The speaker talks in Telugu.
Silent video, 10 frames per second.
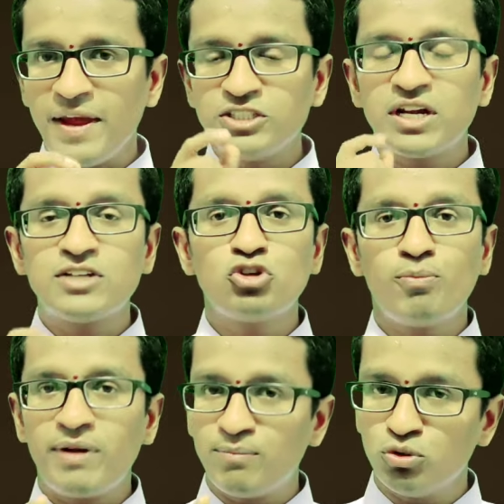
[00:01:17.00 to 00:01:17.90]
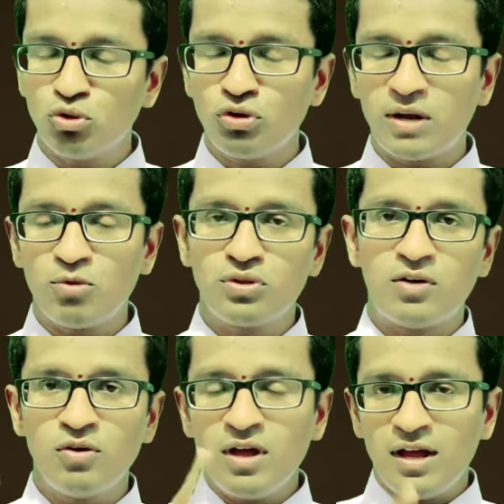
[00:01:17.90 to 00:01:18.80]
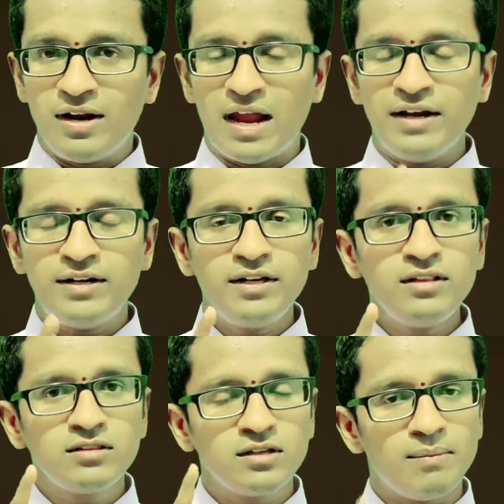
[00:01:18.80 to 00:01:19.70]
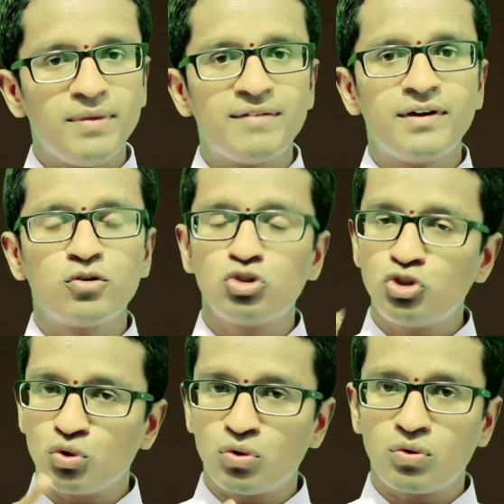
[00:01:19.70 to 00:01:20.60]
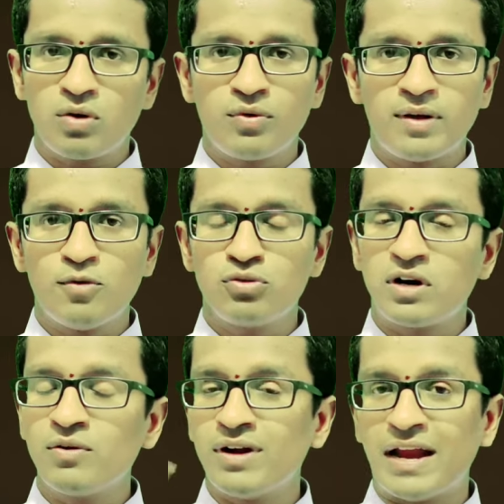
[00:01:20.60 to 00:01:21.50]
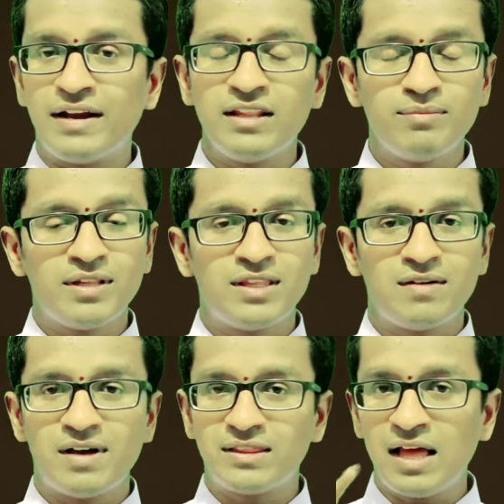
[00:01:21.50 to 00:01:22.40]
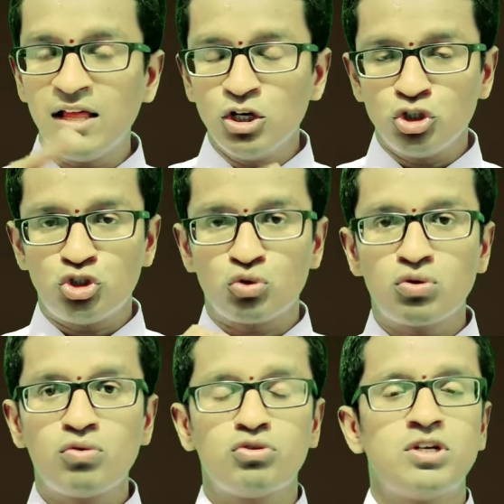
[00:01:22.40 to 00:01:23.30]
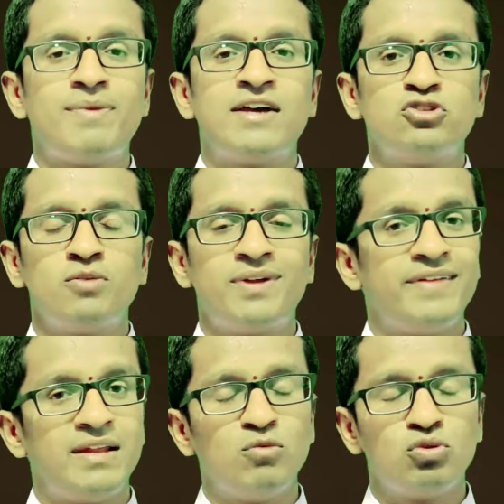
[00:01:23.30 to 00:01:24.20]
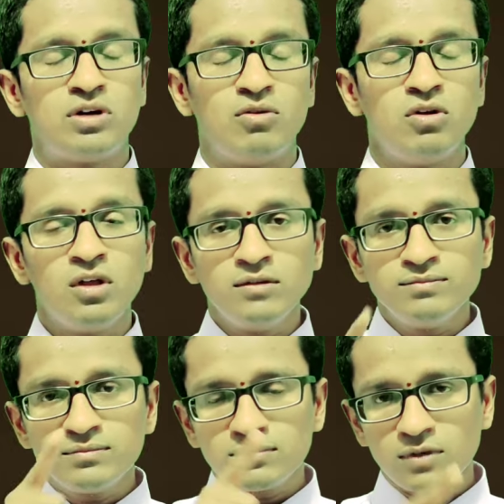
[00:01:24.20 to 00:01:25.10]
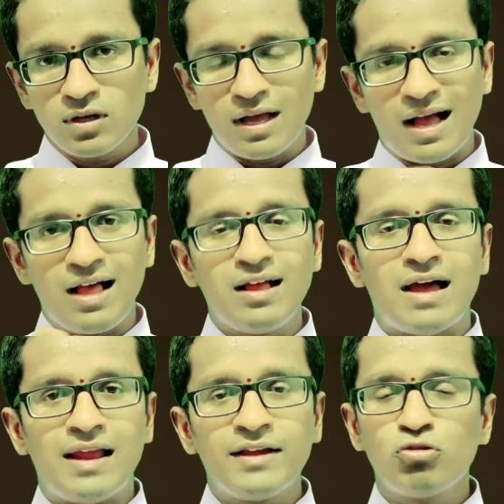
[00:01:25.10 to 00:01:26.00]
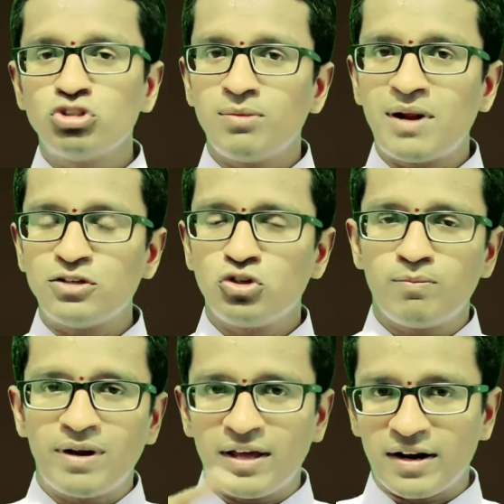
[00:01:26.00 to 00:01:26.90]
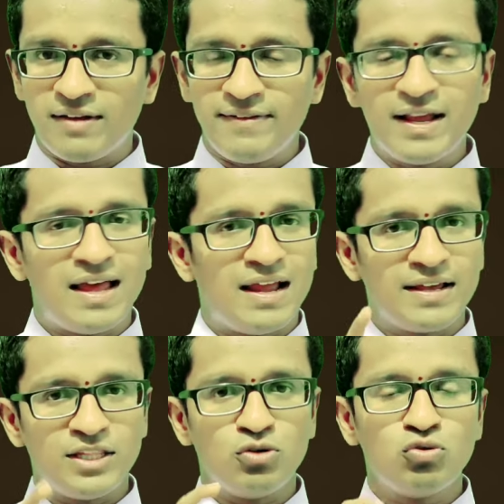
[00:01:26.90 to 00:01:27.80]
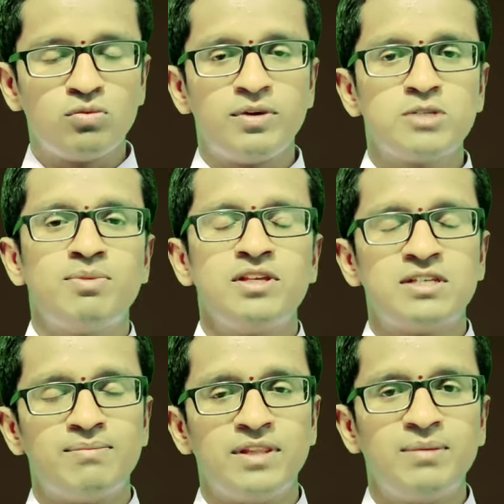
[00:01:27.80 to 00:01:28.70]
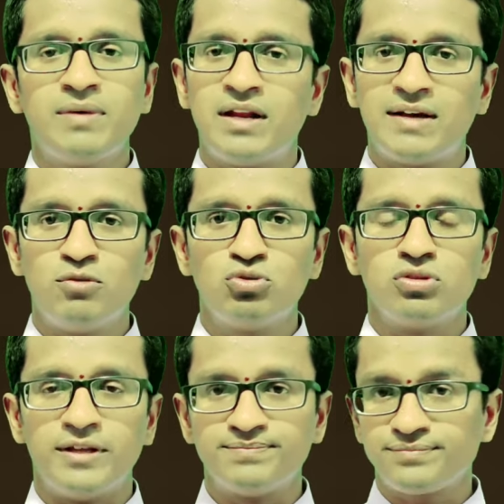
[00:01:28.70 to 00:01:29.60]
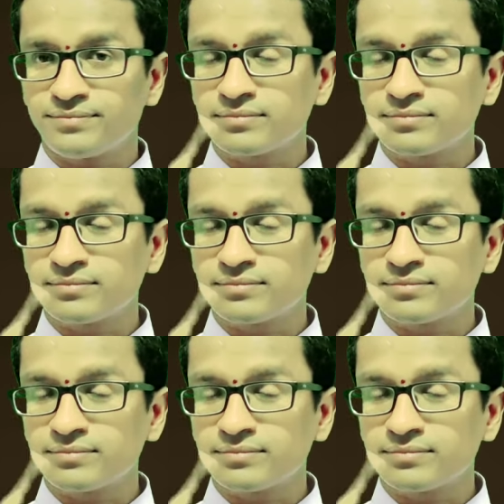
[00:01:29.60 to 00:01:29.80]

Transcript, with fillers: మేషరాశి లోపల బుధుడు ఉండబోతున్నాడు నైన్టీన్త్ మే వరకు శుక్రుడు కూడా ఉండబోతున్నాడు నైన్టీన్త్ మే తర్వాత శుక్రుడు వృషభ రాశి లోపల వెళ్ళబోతున్నాడు అలాగే వృషభ రాశి లోపల రవి అలాగే దేవగురు బృహస్పతి సంబంధం కలగబోతుంది